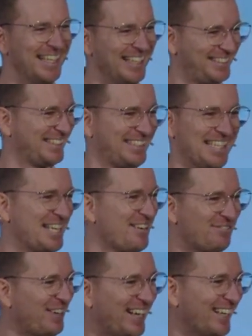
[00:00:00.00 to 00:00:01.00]
ist es nicht der
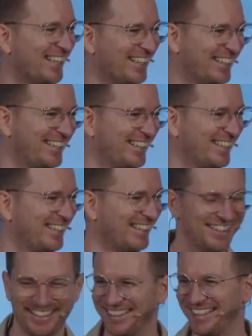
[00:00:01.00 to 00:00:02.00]
Fall.
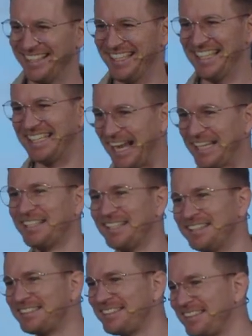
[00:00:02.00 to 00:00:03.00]
Leider
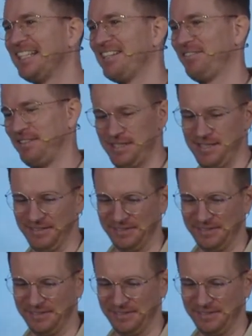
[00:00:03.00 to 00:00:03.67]
ist es nicht der Fall.